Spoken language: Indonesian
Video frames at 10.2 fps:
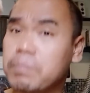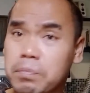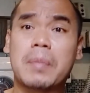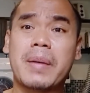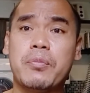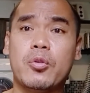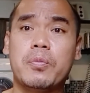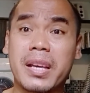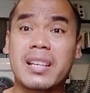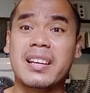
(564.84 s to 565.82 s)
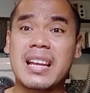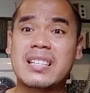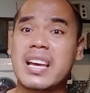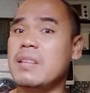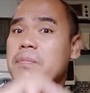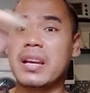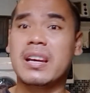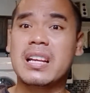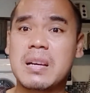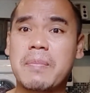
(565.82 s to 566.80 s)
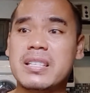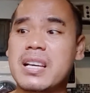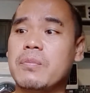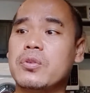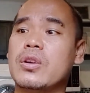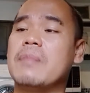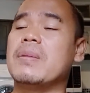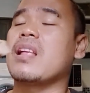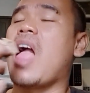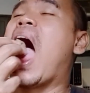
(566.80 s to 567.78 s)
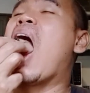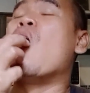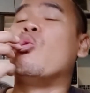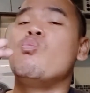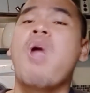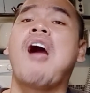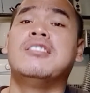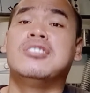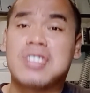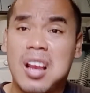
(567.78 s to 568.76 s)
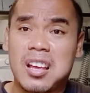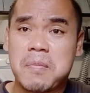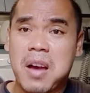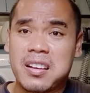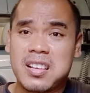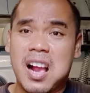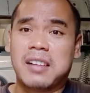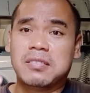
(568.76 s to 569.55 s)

Bapak Ibu bikin gini aja ini biarin aja panjang bodo amat saya lagi bahagia